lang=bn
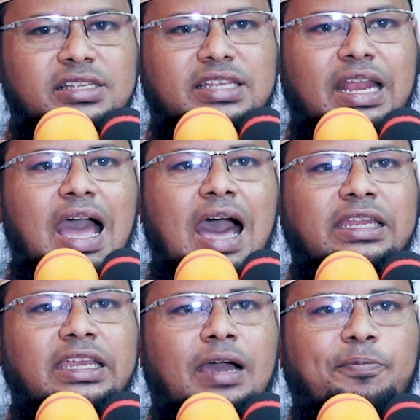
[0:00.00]
যারা
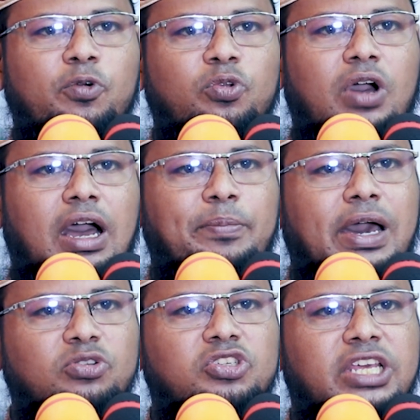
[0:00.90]
আলিয়া পড়ুয়া
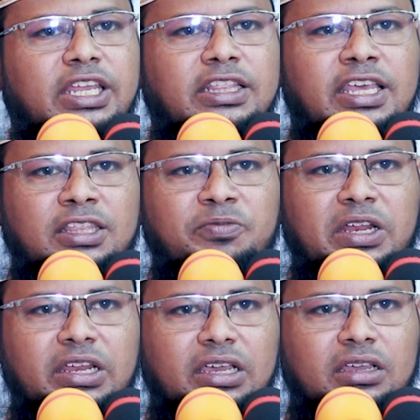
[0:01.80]
মানুষদেরকে দেখতে
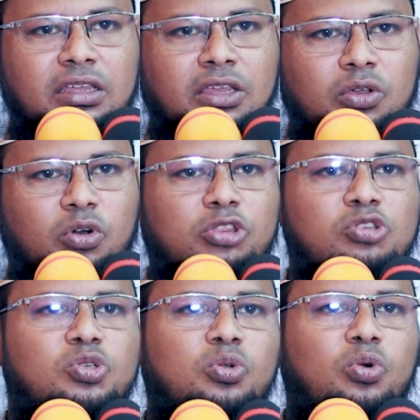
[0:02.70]
পারে না
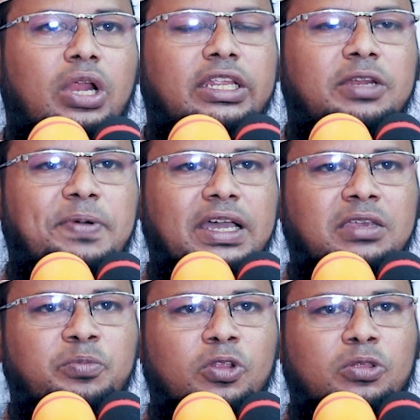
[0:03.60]
অথচ কোরআনের
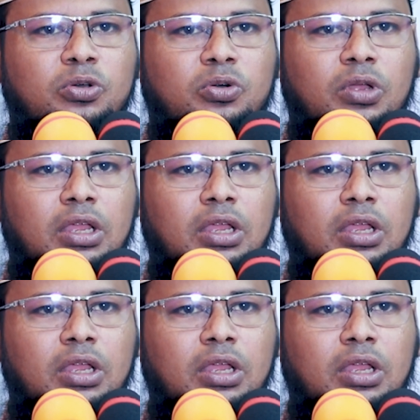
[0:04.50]
পাখি বলতো